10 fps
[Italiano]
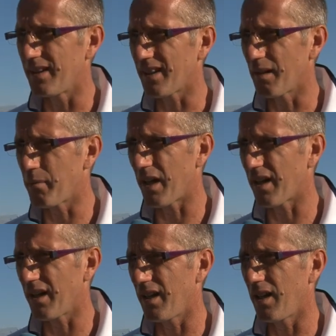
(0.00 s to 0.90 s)
di,
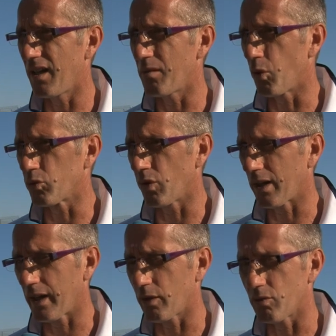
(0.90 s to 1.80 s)
cambiare modulo
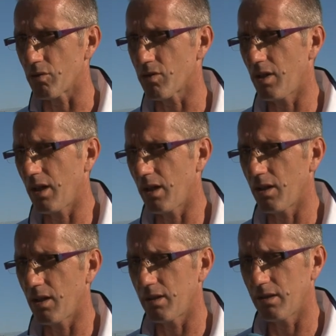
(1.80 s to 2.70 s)
anche in
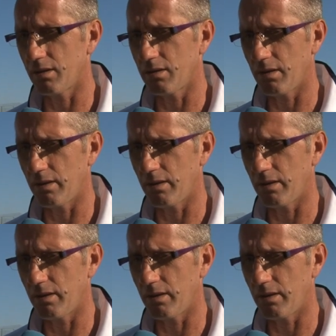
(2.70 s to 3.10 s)
corsa.